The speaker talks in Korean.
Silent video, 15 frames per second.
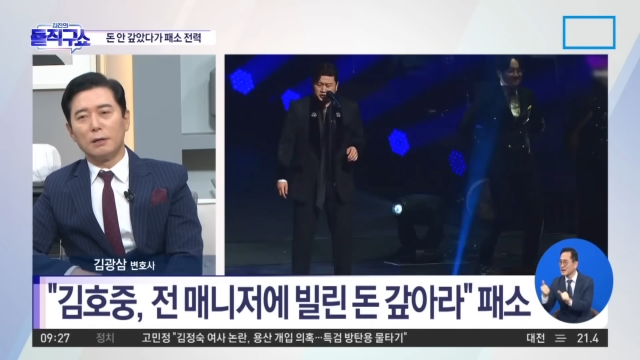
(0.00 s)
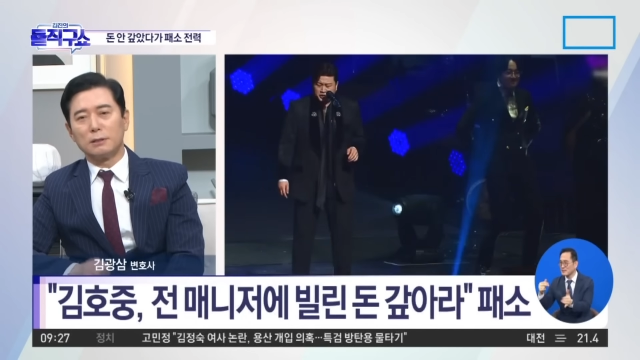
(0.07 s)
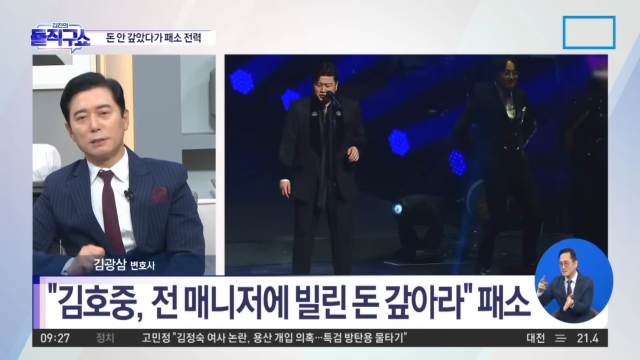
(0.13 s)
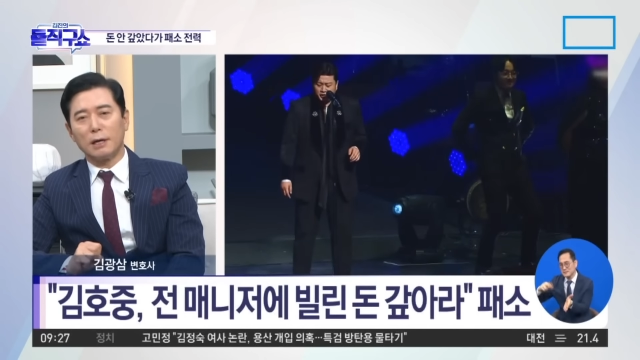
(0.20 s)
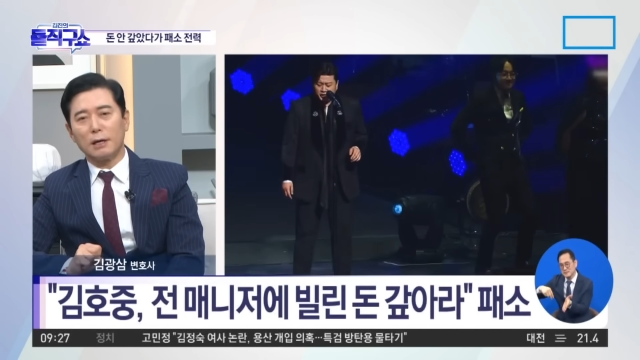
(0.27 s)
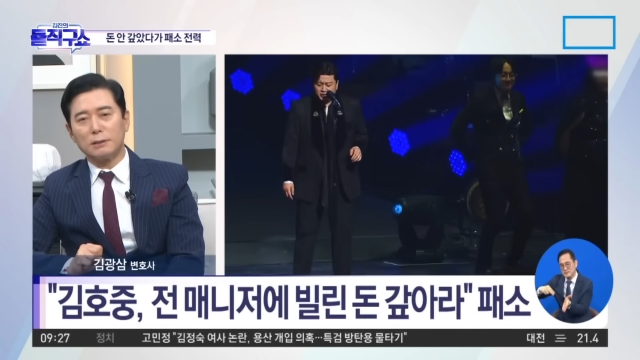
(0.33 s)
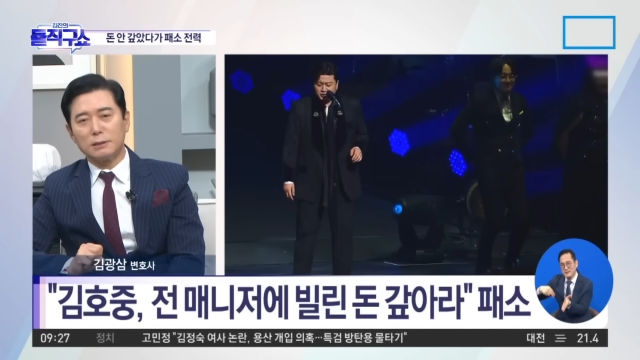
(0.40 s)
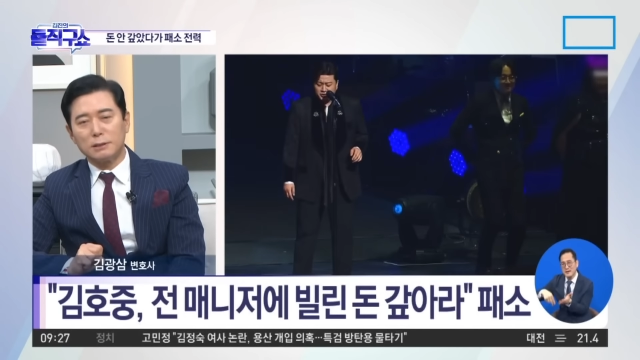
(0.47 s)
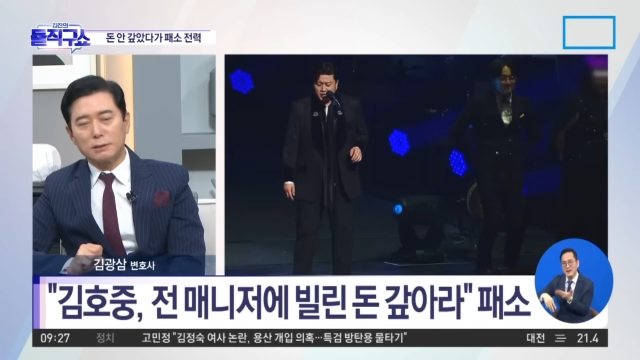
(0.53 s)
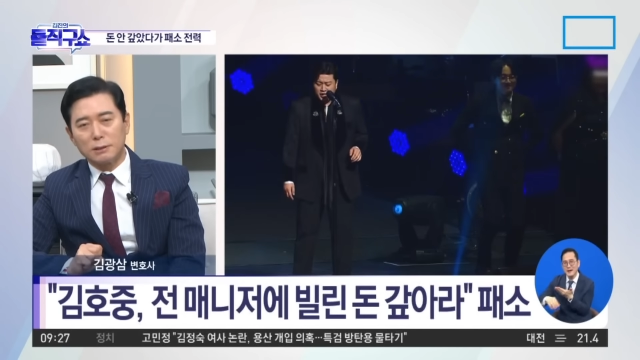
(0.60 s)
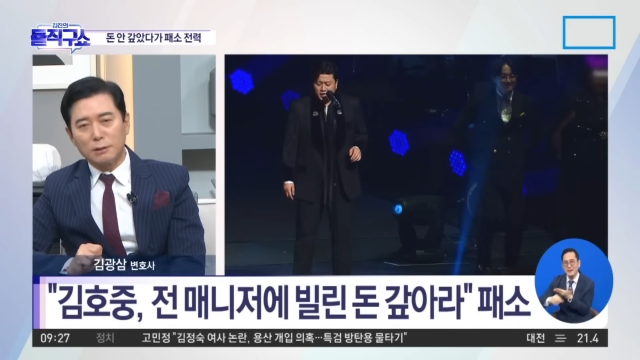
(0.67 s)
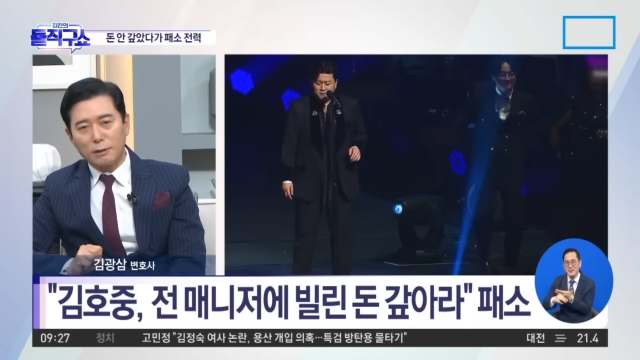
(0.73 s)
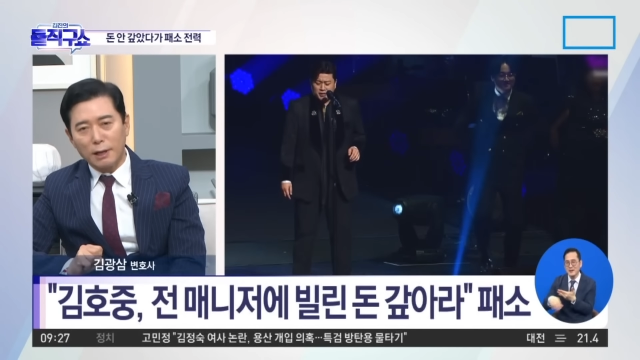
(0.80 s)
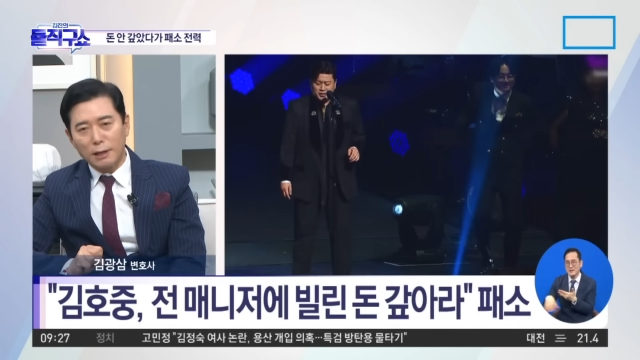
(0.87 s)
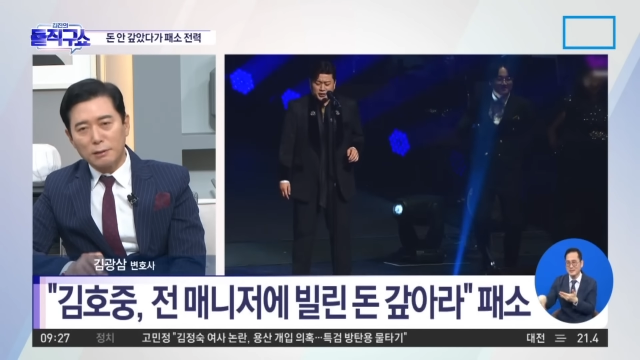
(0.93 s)
제한
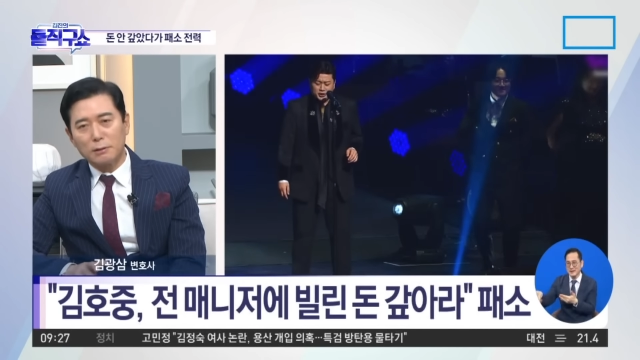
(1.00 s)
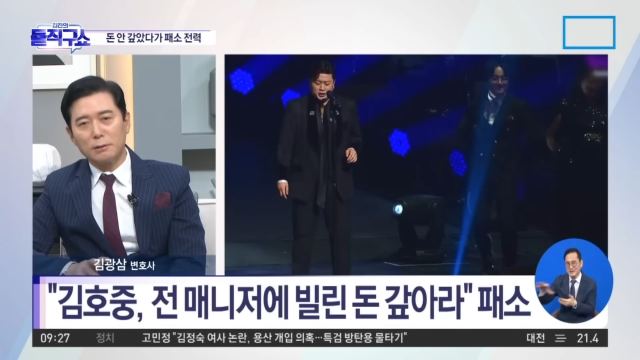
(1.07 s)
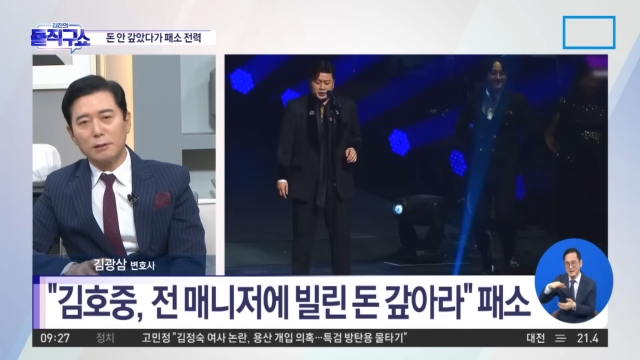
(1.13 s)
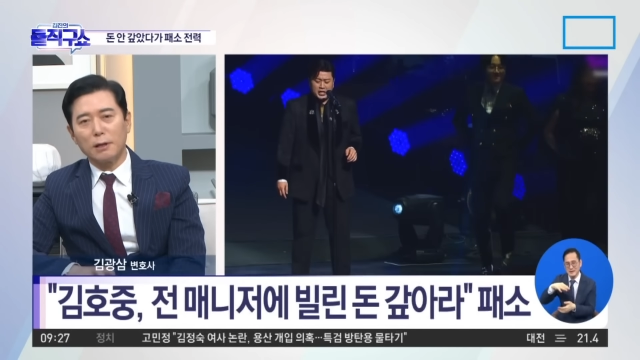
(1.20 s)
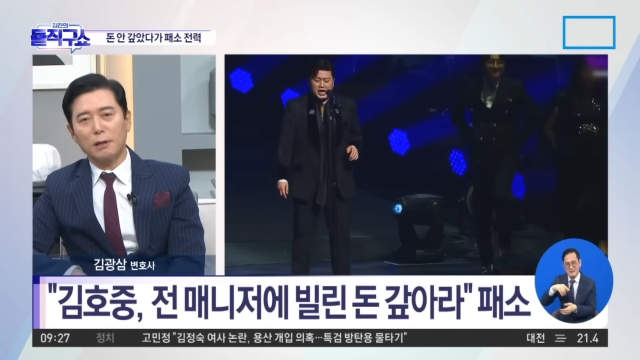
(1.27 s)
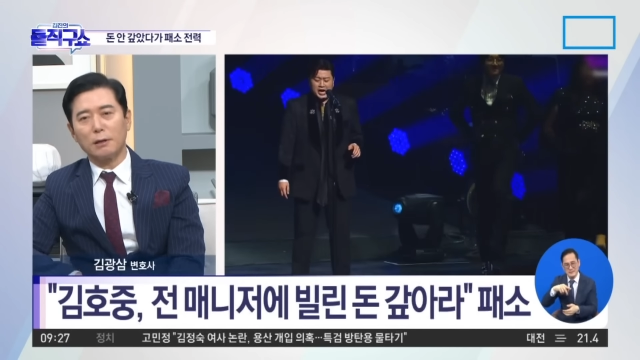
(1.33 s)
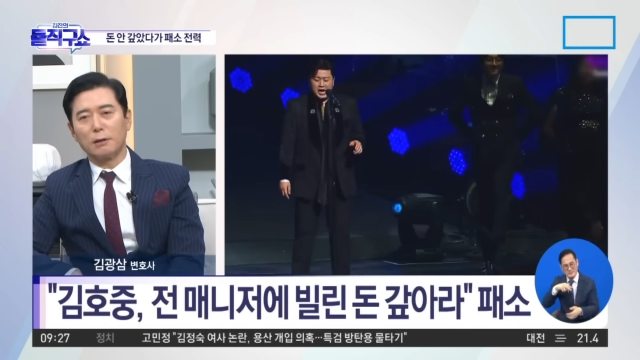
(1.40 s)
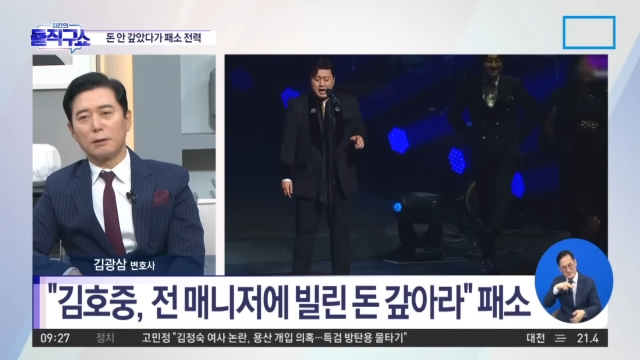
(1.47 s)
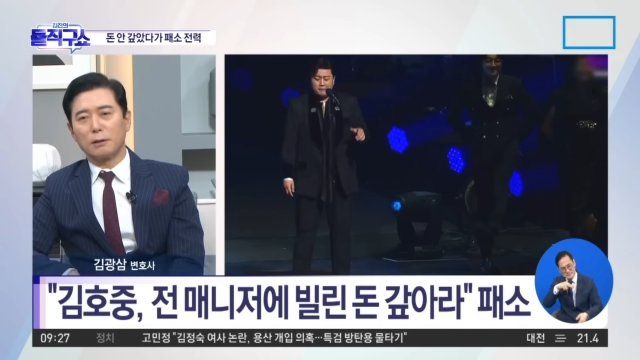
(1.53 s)
신청을 했는데